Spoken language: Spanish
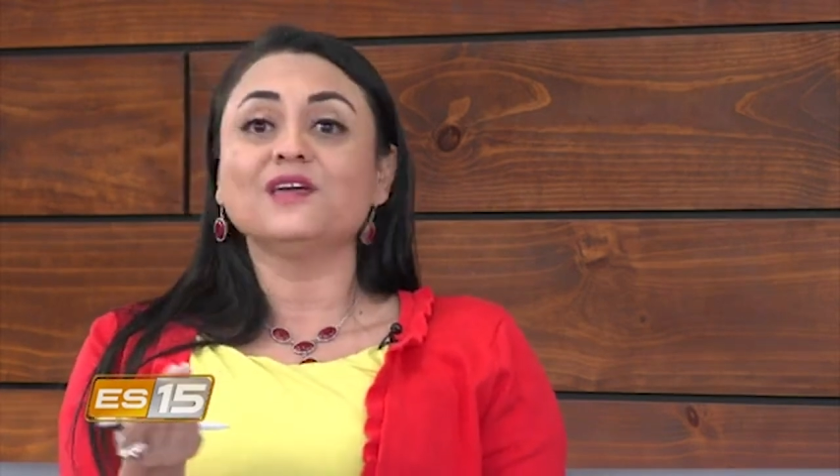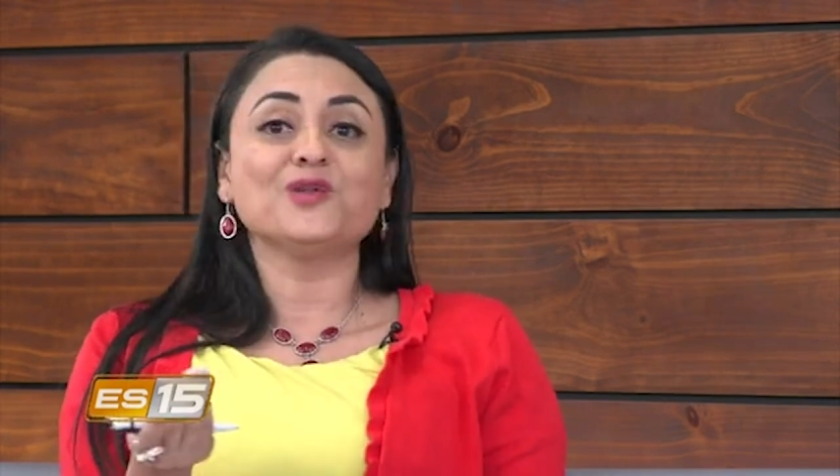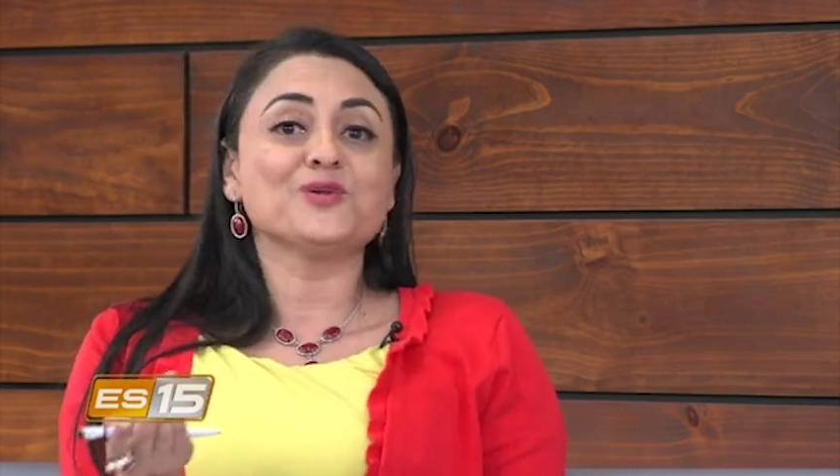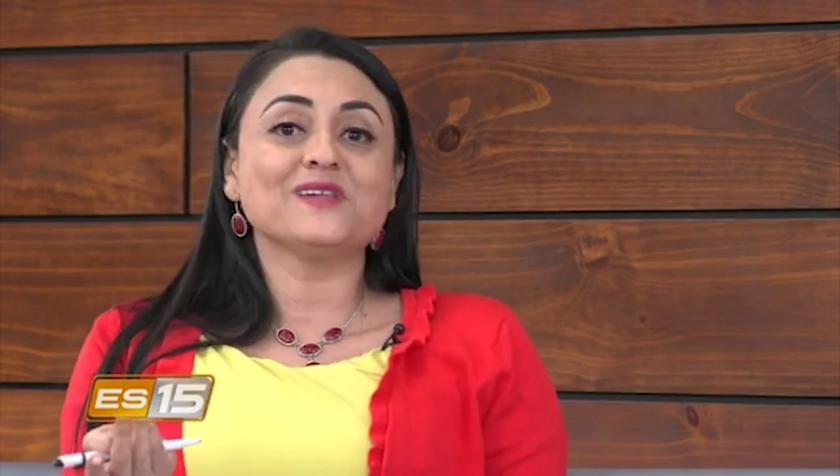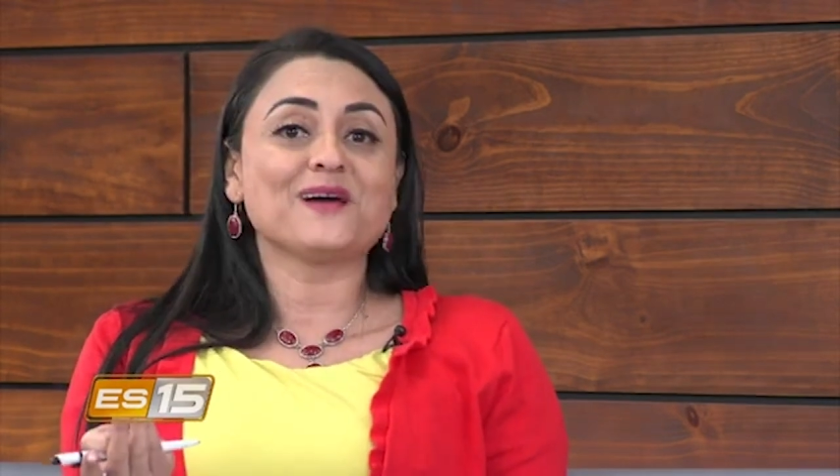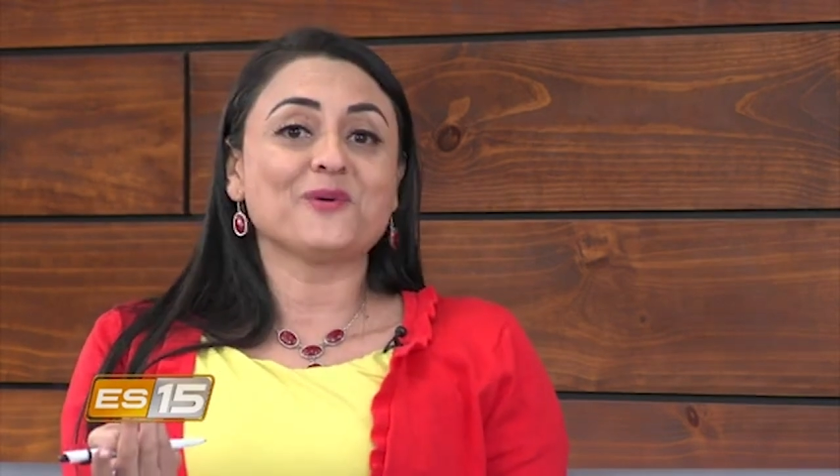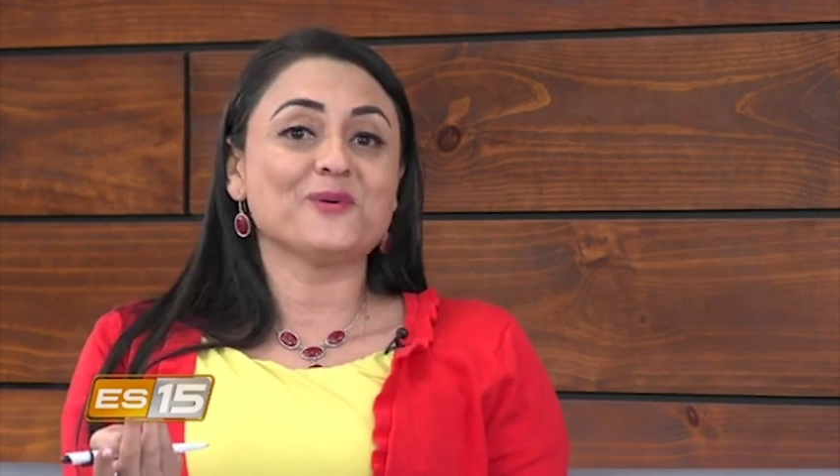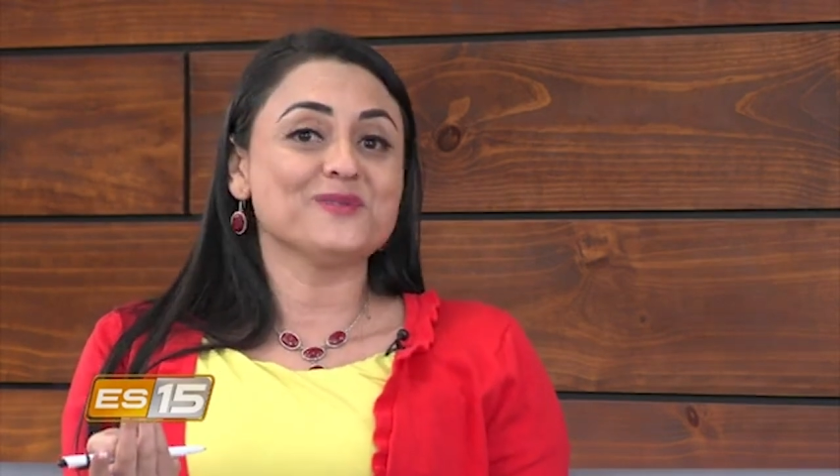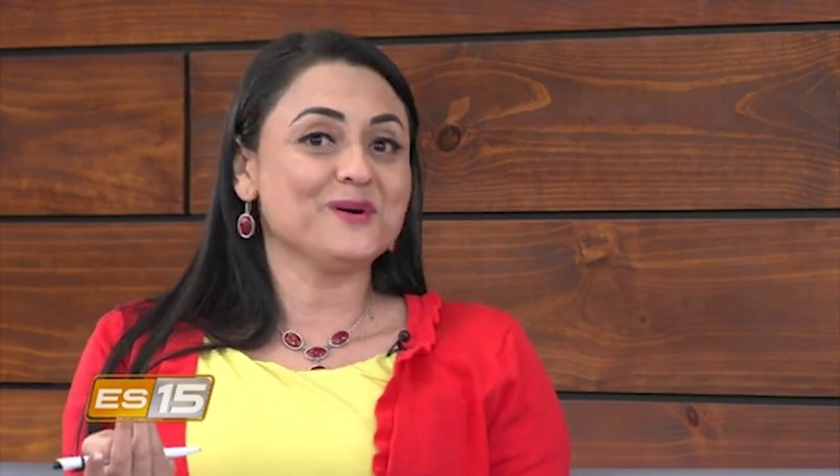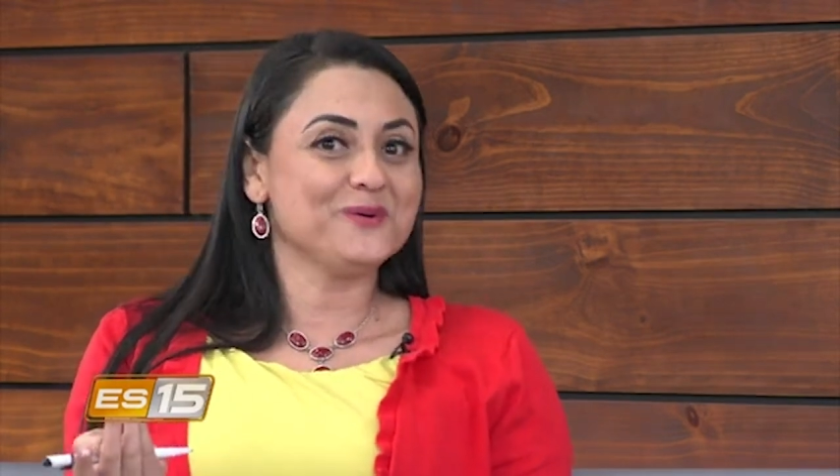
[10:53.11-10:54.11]
que no sea un
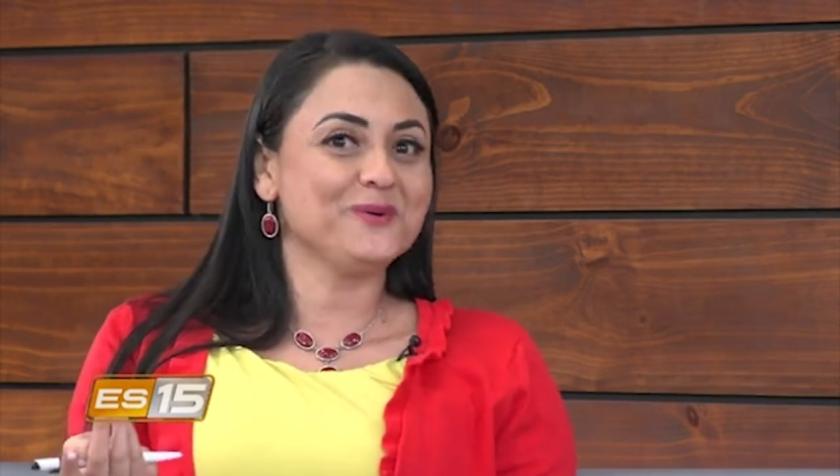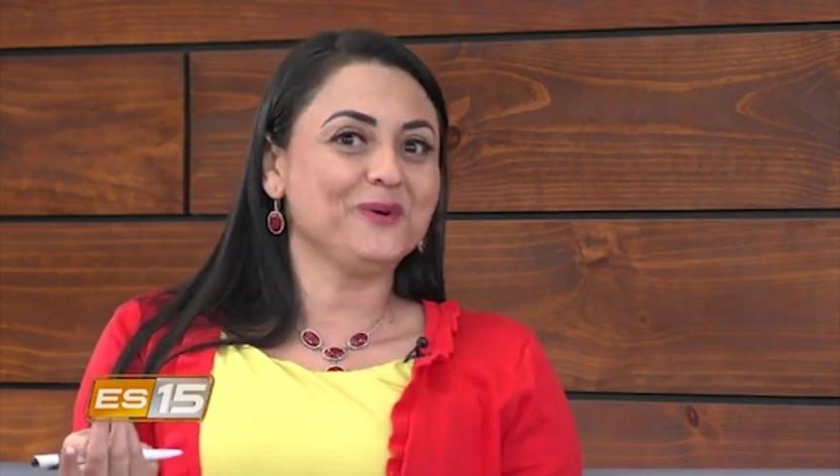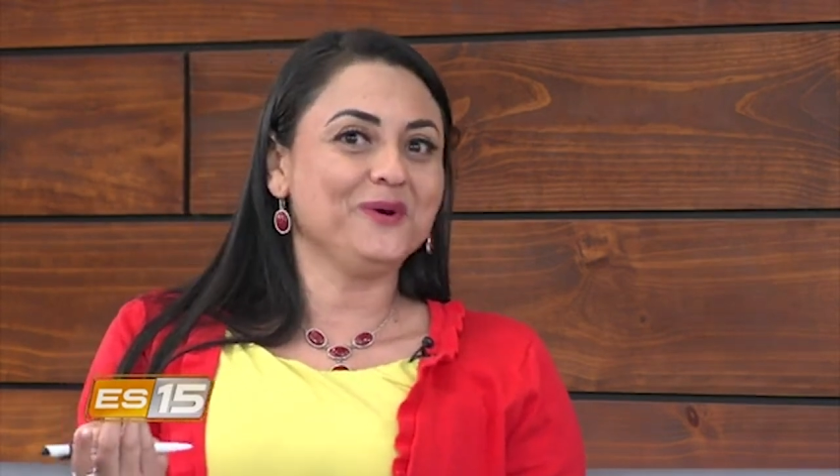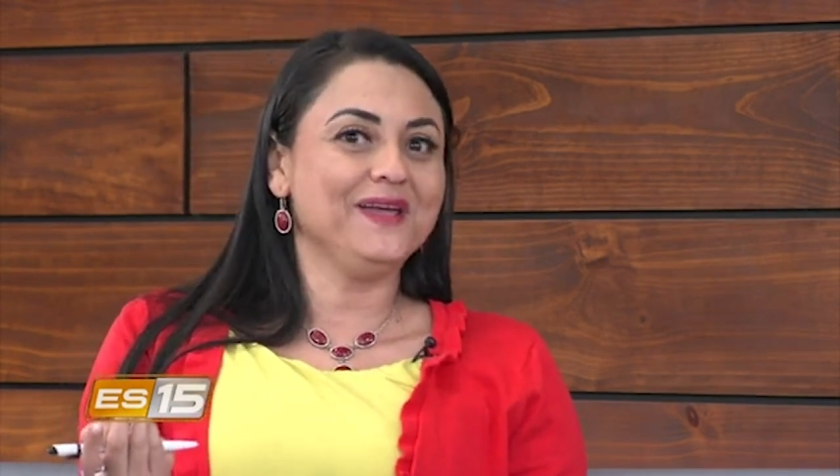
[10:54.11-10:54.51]
consejo